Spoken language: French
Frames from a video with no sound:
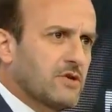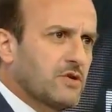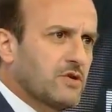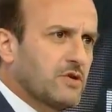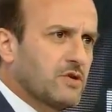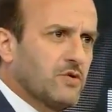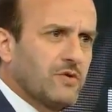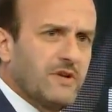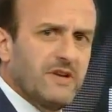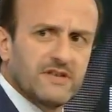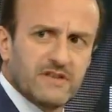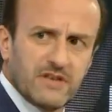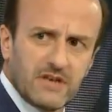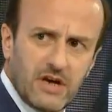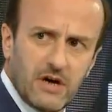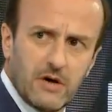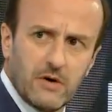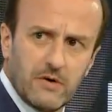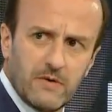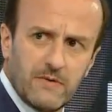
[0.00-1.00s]
Alors comment y
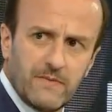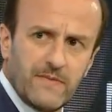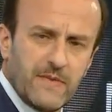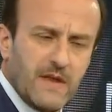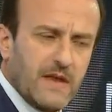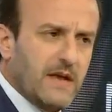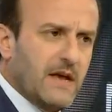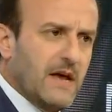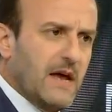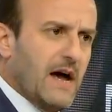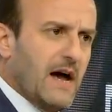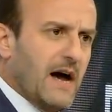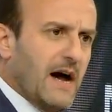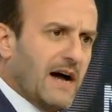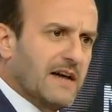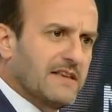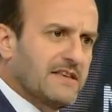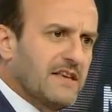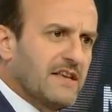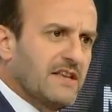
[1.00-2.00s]
arriver Eh bien, si vous m'aviez
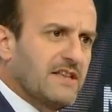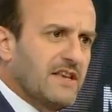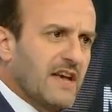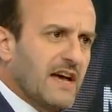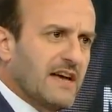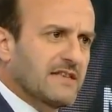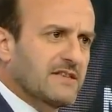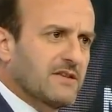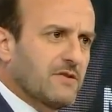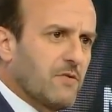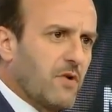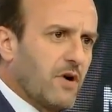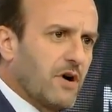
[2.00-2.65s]
posé cette question il y a deux